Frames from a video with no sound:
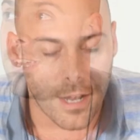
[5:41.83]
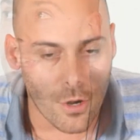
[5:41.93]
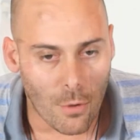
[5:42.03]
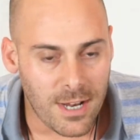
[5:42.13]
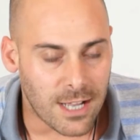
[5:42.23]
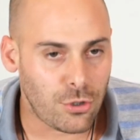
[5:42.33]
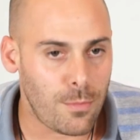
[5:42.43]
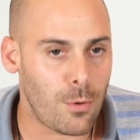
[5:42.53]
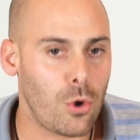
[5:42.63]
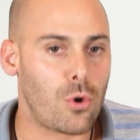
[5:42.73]
No, mira, yo
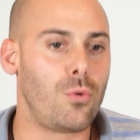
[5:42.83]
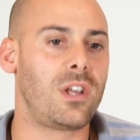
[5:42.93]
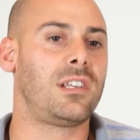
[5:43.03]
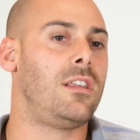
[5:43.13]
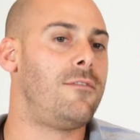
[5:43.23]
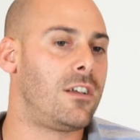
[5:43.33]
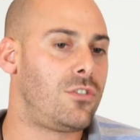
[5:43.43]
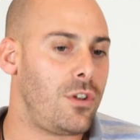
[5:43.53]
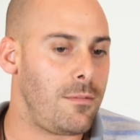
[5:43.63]
me voy con una satisfacción